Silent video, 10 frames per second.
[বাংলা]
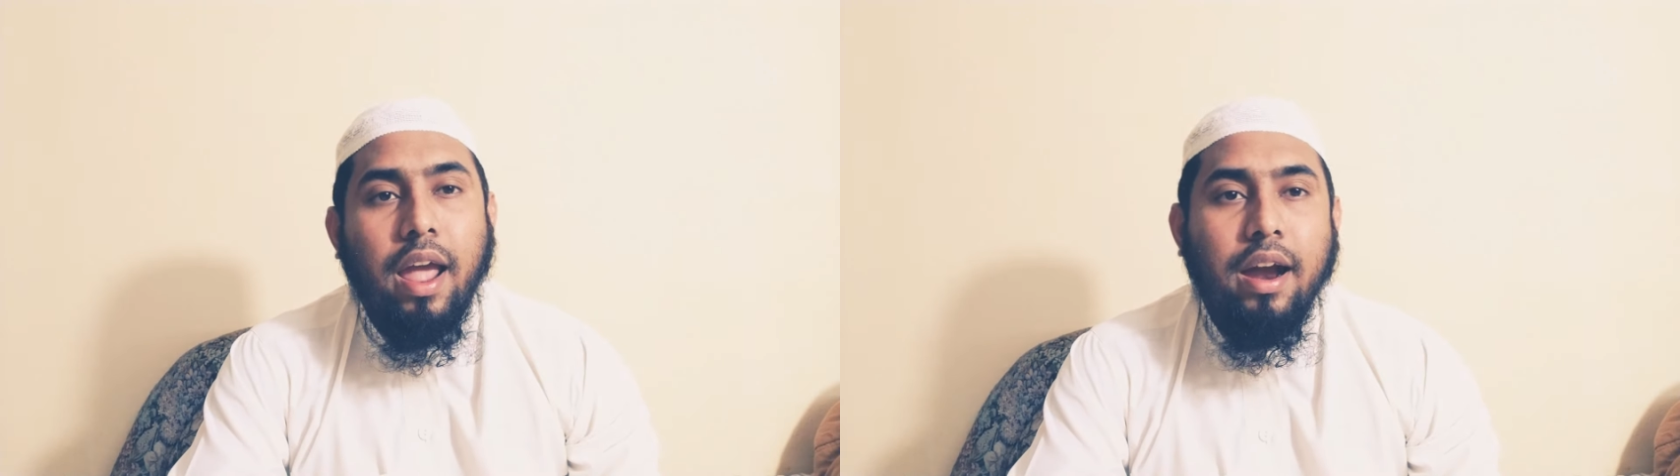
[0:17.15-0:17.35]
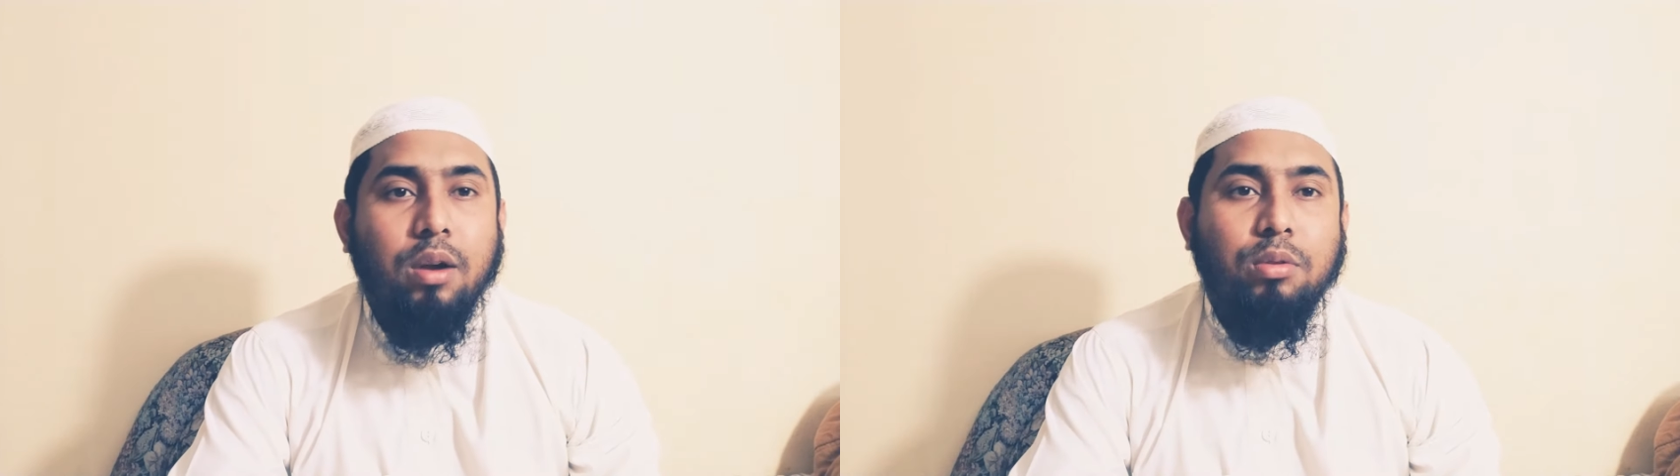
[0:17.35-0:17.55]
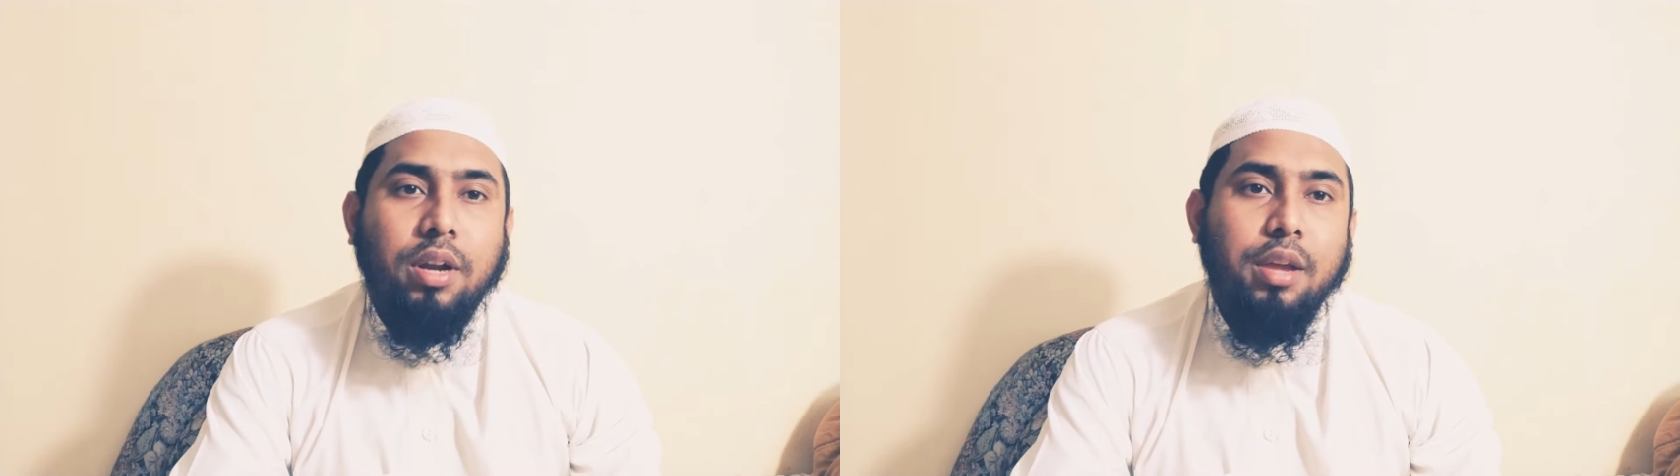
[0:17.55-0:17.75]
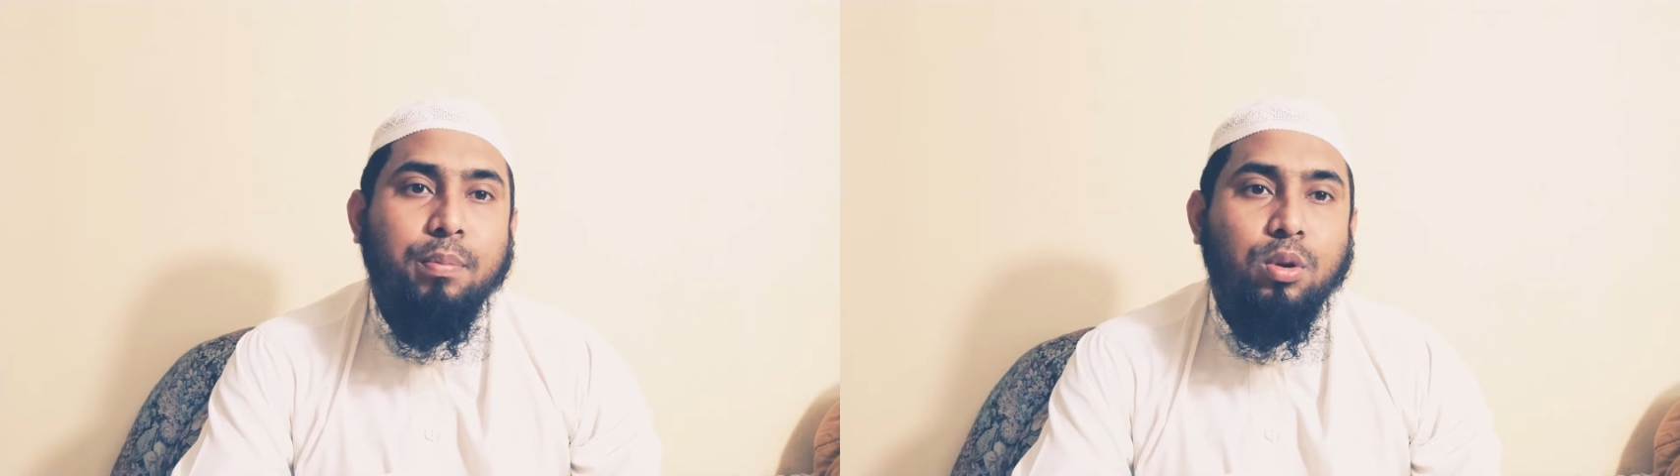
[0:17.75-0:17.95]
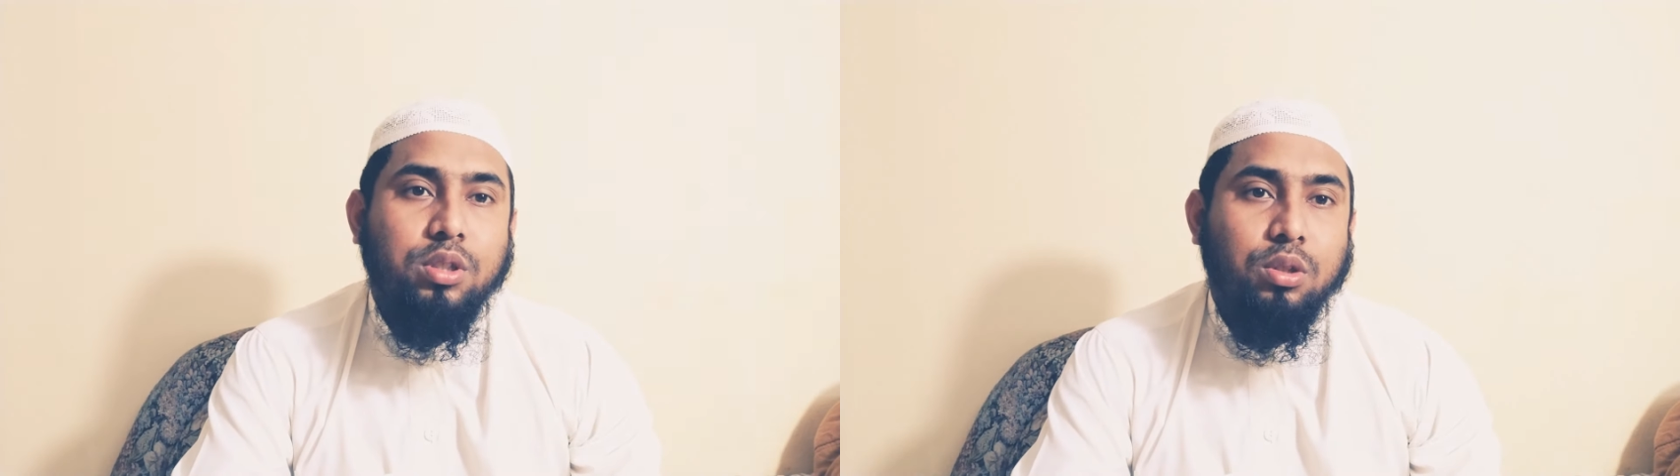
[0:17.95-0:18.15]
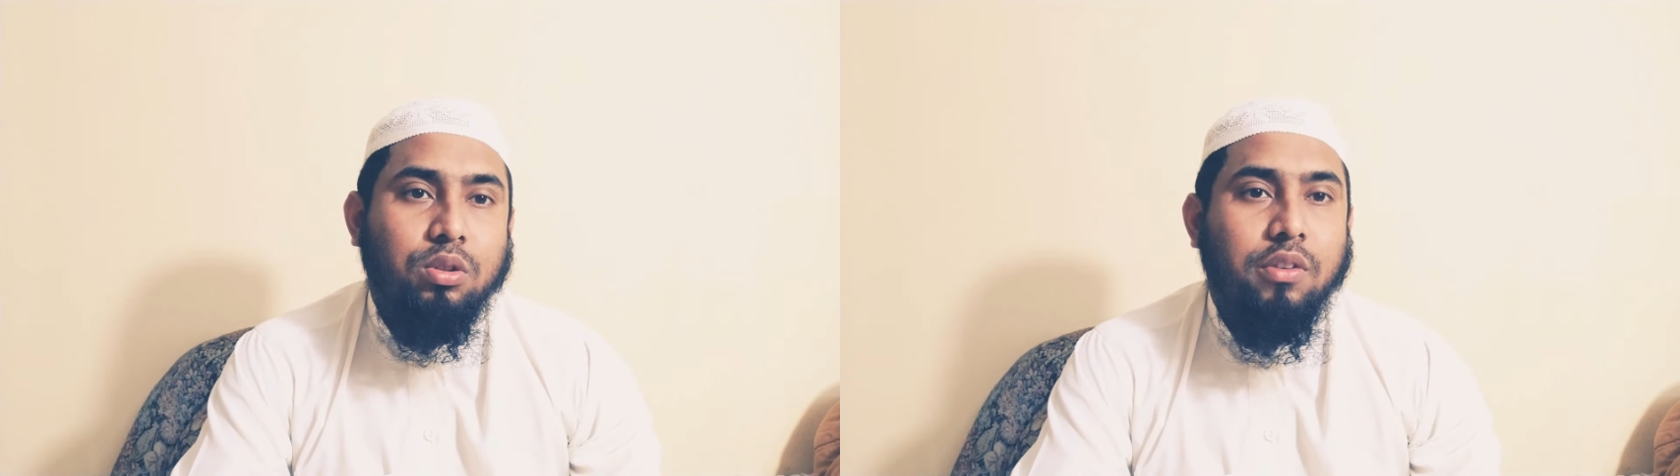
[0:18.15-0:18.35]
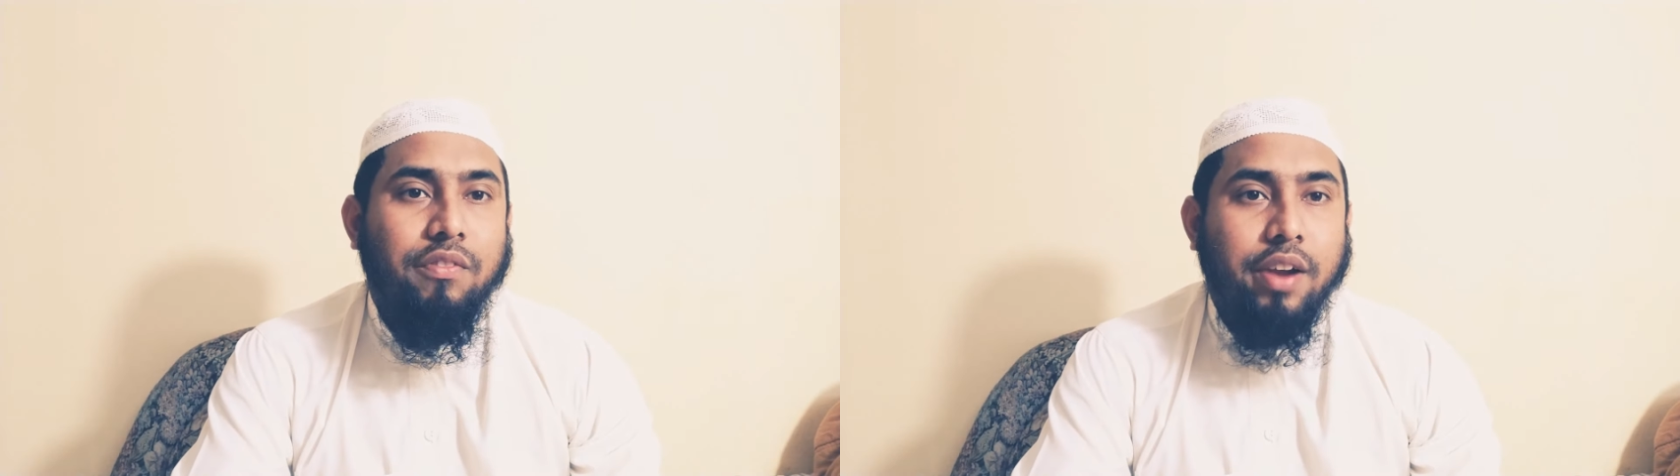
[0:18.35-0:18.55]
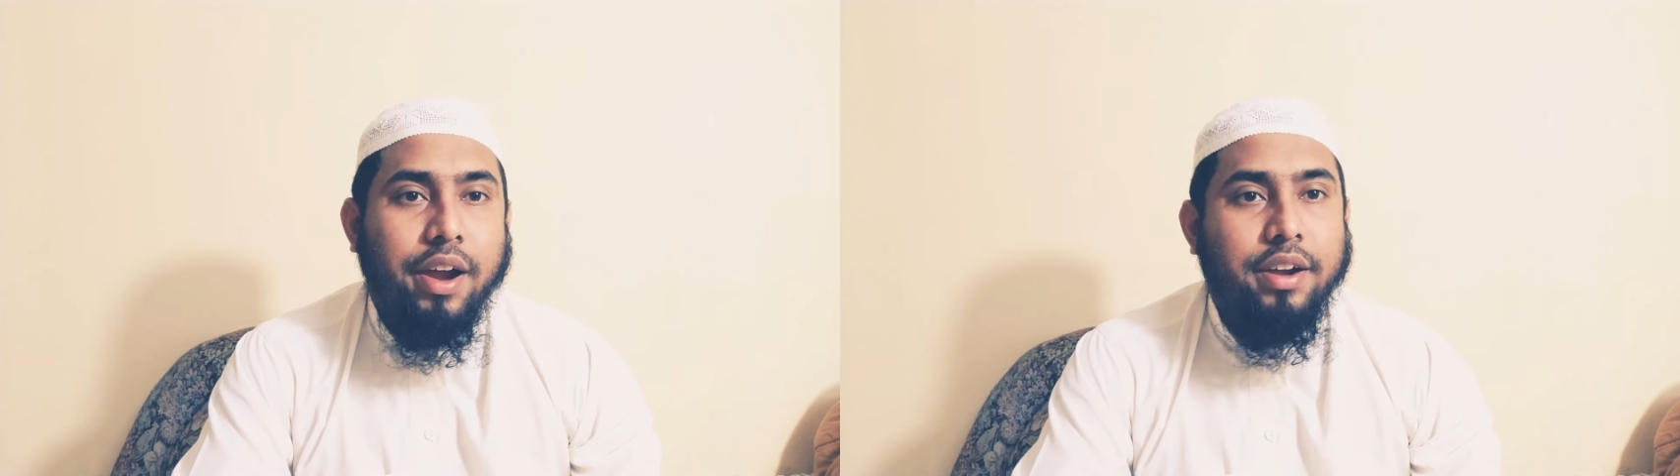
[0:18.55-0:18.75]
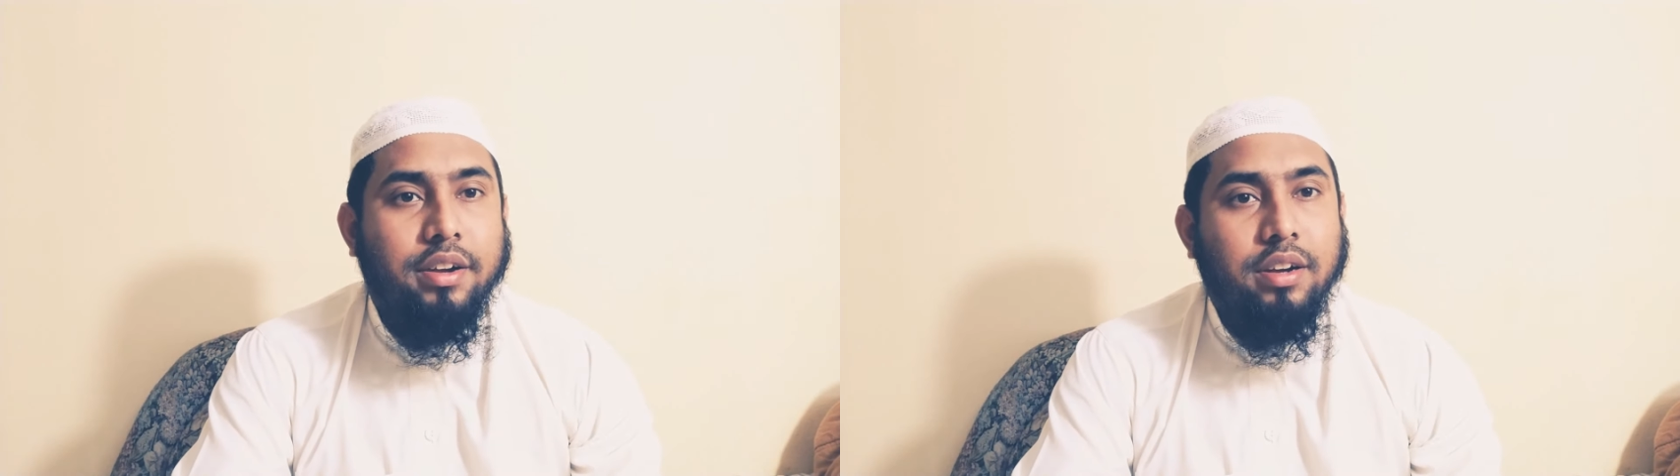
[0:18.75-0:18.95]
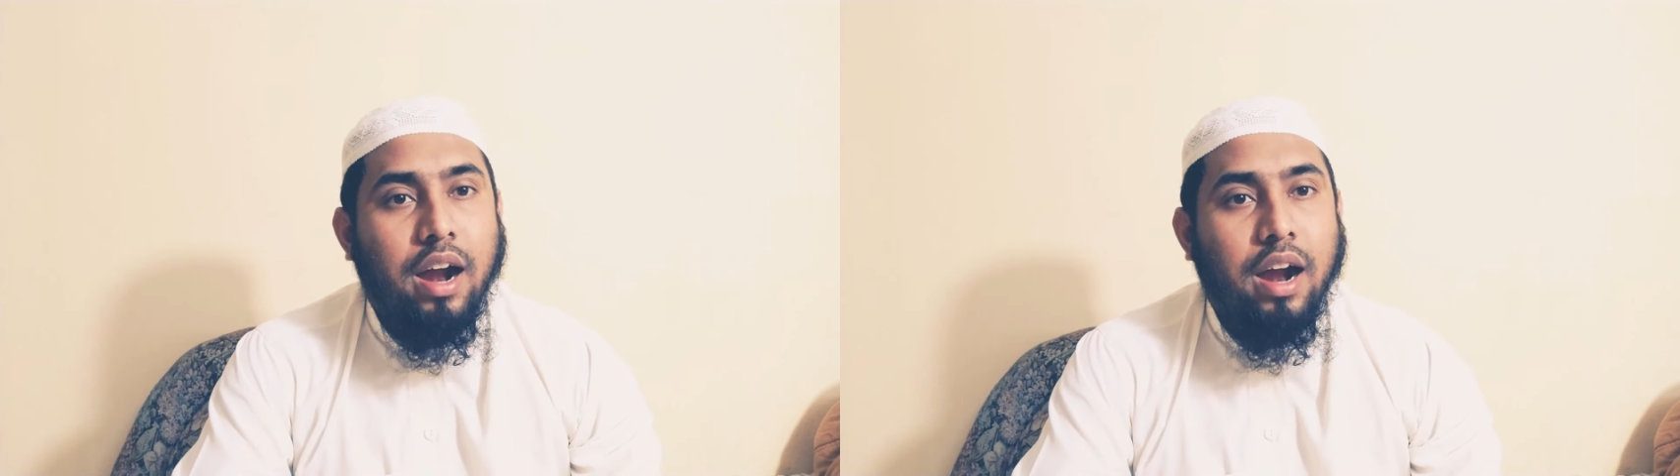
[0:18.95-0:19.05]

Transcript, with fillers: এগারো তারিখ পর্যন্ত ফ্লাইট